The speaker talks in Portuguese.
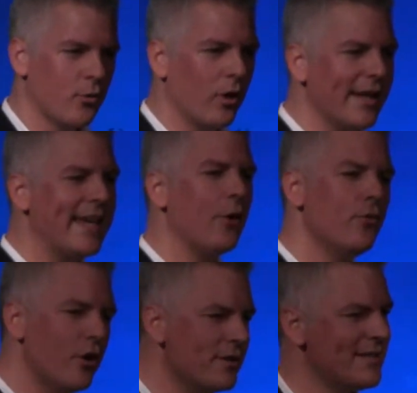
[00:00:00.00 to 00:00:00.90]
Qual é que é o
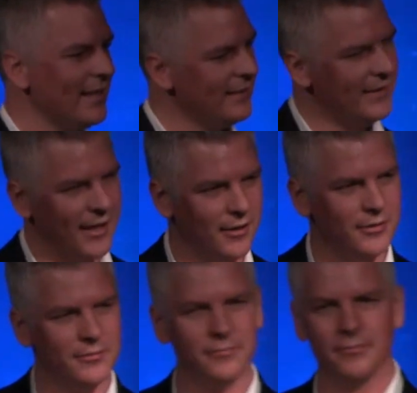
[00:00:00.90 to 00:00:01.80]
nosso ideal?